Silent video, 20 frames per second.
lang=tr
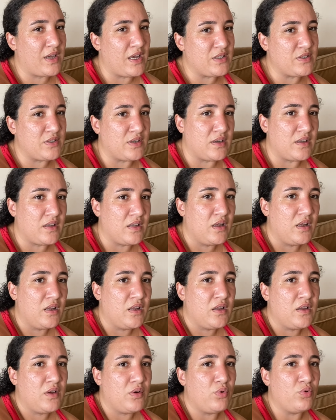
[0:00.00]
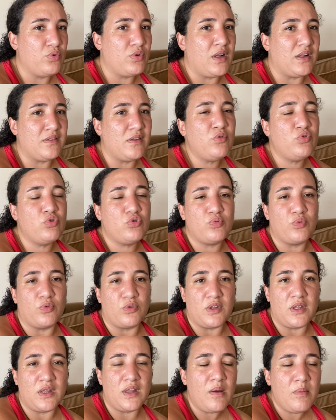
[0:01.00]
gece. Onun altına
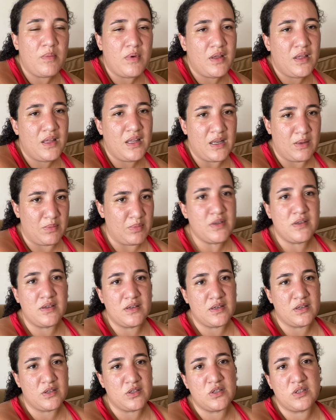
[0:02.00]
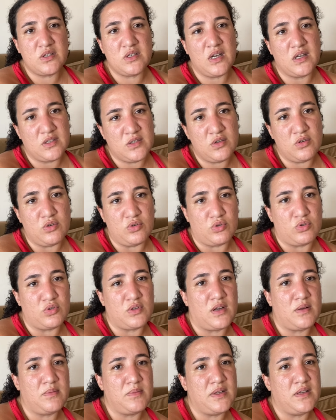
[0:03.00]
düşmüyordu yine ama yine bir kış geçiriyorsun
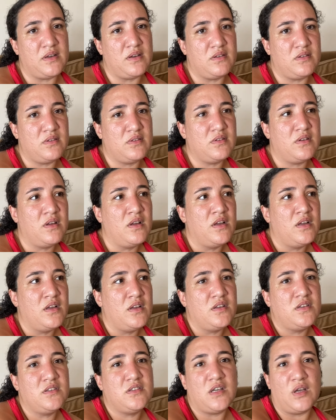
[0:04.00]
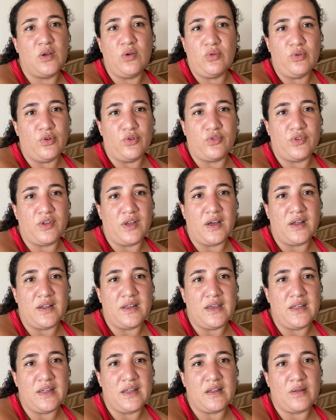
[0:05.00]
abi. Yani şey oluyordu
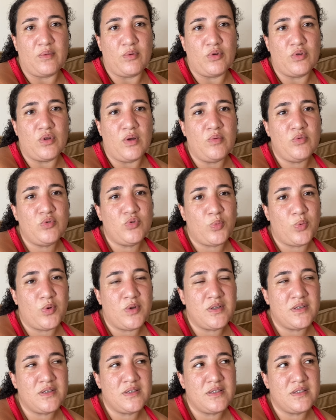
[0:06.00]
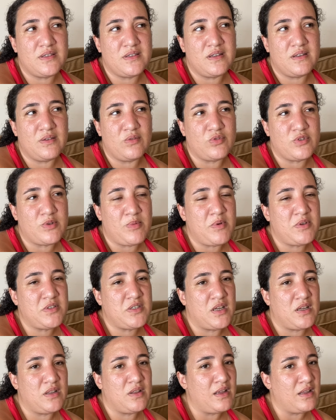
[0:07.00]
yani yine de böyle ama çok böyle o zaman
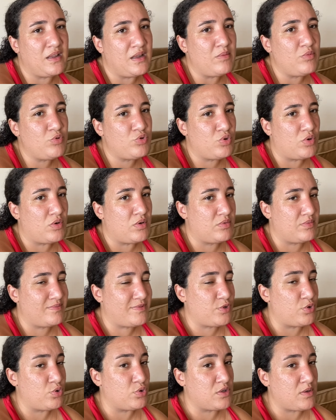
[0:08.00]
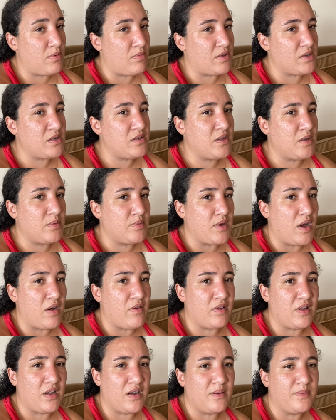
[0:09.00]
şey değil ama şu an son zamanlar tabii
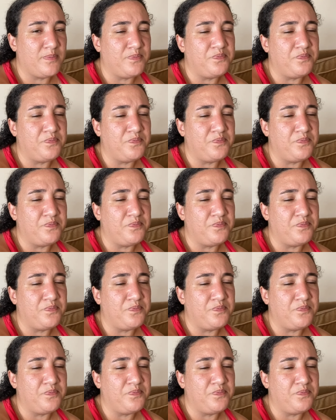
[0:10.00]
havalar